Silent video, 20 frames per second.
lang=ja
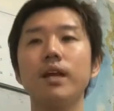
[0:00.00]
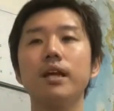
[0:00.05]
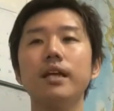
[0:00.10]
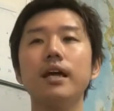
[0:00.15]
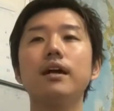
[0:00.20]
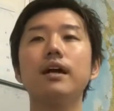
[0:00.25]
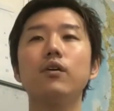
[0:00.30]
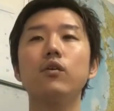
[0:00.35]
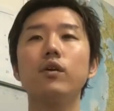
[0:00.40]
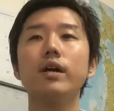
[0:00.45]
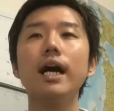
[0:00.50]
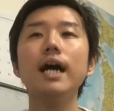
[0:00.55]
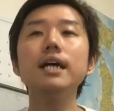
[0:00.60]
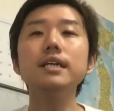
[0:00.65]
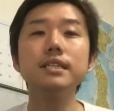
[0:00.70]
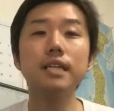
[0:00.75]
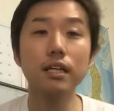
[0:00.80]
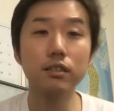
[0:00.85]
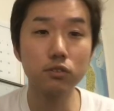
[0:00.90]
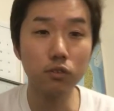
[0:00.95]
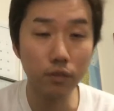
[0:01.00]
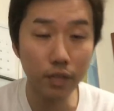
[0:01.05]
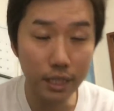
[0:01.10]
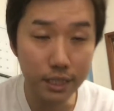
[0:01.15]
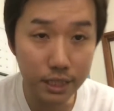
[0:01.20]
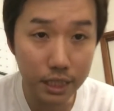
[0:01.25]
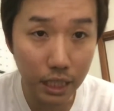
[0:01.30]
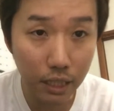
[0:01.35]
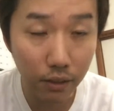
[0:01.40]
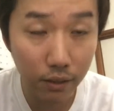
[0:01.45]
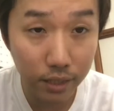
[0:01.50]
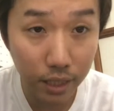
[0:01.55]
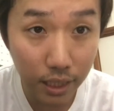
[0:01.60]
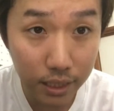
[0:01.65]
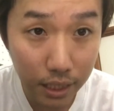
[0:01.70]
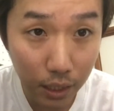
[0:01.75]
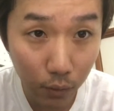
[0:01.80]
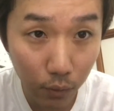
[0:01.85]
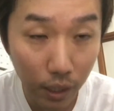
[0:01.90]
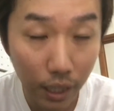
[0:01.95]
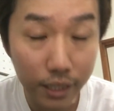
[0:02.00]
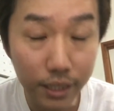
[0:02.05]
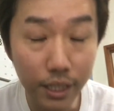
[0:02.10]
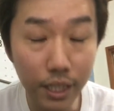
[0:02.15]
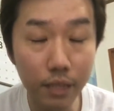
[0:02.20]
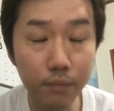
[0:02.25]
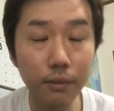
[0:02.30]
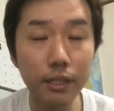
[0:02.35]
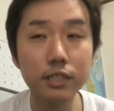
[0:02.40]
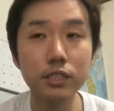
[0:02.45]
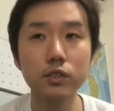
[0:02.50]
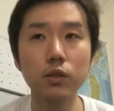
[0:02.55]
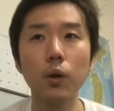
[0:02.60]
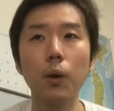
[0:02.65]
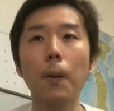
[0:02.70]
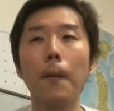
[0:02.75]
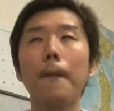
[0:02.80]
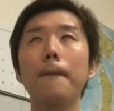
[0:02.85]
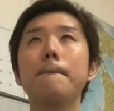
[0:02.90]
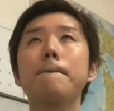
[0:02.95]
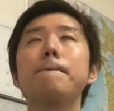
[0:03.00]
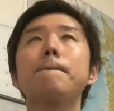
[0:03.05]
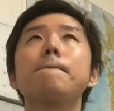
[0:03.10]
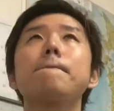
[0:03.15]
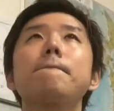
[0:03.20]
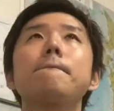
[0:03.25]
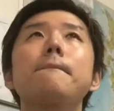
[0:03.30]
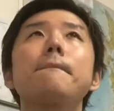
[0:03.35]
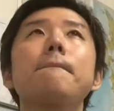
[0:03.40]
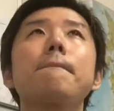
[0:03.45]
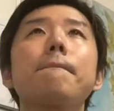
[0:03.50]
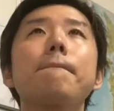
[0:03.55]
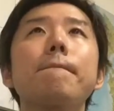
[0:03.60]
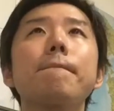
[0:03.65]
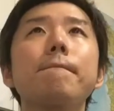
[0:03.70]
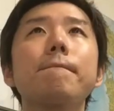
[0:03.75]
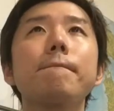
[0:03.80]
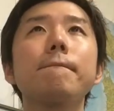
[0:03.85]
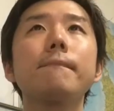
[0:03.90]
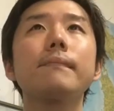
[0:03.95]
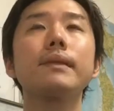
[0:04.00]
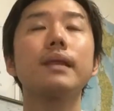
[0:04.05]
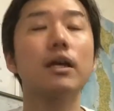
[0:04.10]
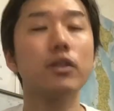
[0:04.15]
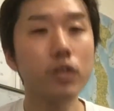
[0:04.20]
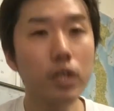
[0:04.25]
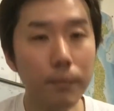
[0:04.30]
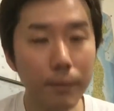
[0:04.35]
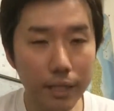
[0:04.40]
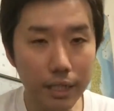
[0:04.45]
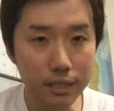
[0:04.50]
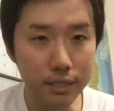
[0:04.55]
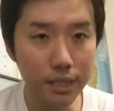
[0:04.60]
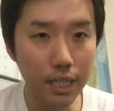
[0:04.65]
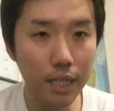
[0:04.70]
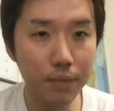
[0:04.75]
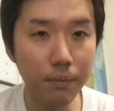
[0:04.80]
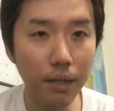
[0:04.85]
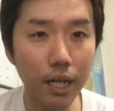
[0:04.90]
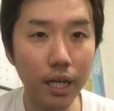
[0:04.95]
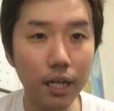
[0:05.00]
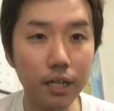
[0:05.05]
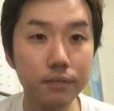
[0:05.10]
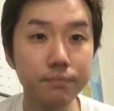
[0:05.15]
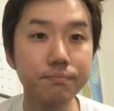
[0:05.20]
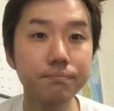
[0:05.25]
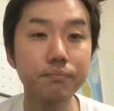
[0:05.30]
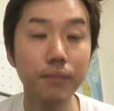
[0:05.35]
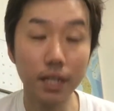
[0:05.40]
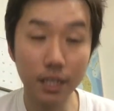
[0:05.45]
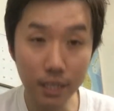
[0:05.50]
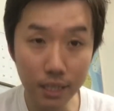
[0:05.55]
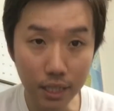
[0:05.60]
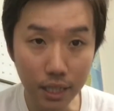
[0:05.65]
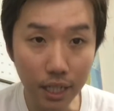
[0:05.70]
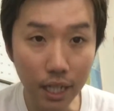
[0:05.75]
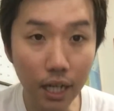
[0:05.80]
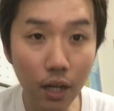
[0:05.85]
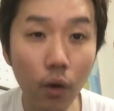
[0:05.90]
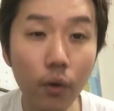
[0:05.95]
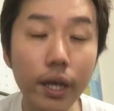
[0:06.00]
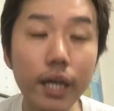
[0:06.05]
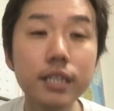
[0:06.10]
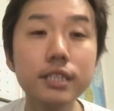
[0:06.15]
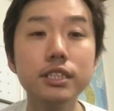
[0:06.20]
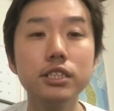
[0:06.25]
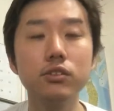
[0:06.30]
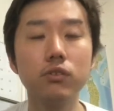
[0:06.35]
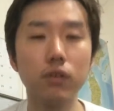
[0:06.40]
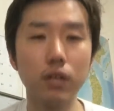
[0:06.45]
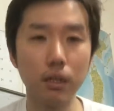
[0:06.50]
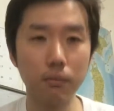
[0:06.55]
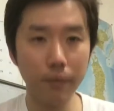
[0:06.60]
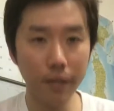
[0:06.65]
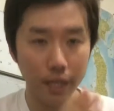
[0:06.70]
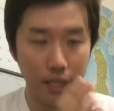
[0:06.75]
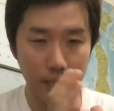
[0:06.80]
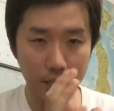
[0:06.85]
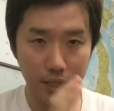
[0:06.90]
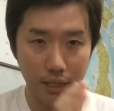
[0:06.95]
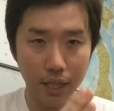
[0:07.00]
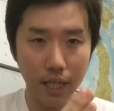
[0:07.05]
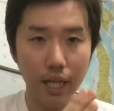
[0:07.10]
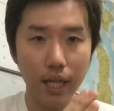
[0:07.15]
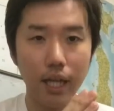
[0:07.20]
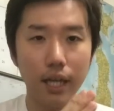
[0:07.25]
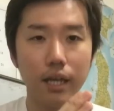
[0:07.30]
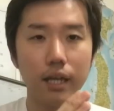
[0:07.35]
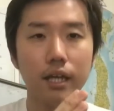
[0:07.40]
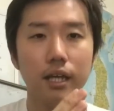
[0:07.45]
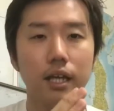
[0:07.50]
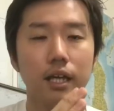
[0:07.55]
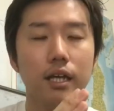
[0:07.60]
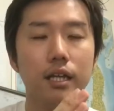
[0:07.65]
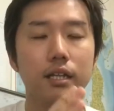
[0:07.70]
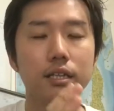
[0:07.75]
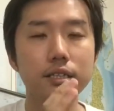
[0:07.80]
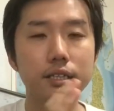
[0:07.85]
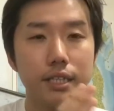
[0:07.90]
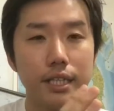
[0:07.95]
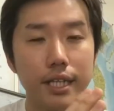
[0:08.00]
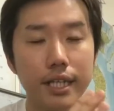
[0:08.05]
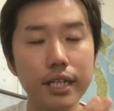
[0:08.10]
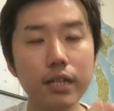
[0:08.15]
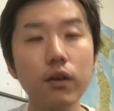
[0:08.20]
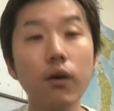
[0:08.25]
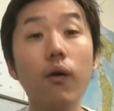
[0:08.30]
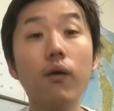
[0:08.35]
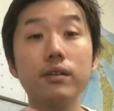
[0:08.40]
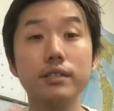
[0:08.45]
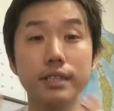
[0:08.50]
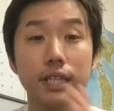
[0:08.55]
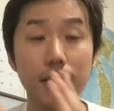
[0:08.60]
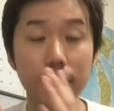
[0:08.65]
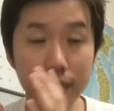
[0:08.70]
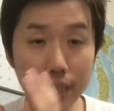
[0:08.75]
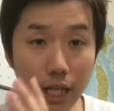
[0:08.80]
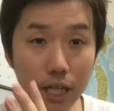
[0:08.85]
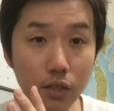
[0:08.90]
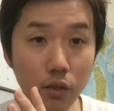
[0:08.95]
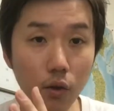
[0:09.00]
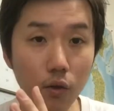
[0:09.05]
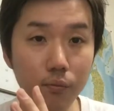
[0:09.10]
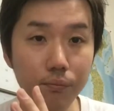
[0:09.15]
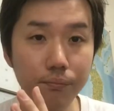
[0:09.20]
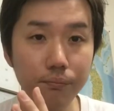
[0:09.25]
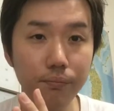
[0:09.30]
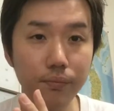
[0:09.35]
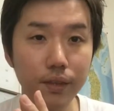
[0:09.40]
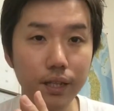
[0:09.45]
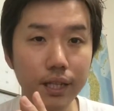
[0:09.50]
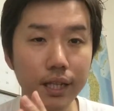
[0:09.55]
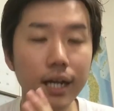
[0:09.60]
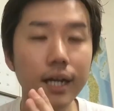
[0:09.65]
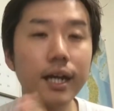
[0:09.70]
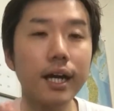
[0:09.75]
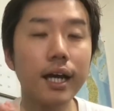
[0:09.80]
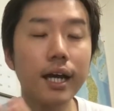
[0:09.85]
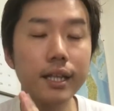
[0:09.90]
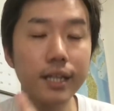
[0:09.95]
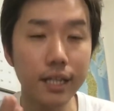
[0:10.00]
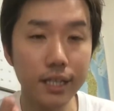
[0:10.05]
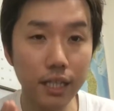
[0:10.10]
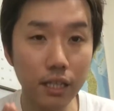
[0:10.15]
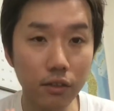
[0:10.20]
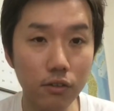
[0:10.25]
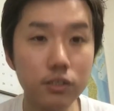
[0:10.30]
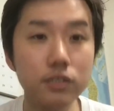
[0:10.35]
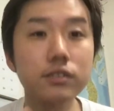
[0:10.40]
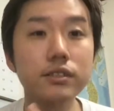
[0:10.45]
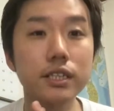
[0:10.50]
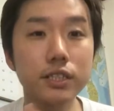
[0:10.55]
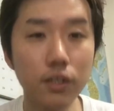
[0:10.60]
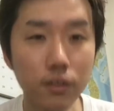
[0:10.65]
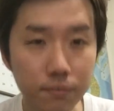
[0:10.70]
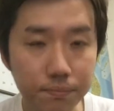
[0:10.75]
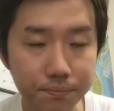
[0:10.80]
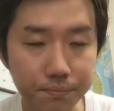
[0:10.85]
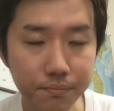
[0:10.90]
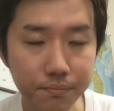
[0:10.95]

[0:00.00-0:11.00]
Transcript: でこの解釈のね力は何なのかって言いますとうーん例えばですね今あなたが保険治療がメインで自費移行していきたいと考えていたとするでしょ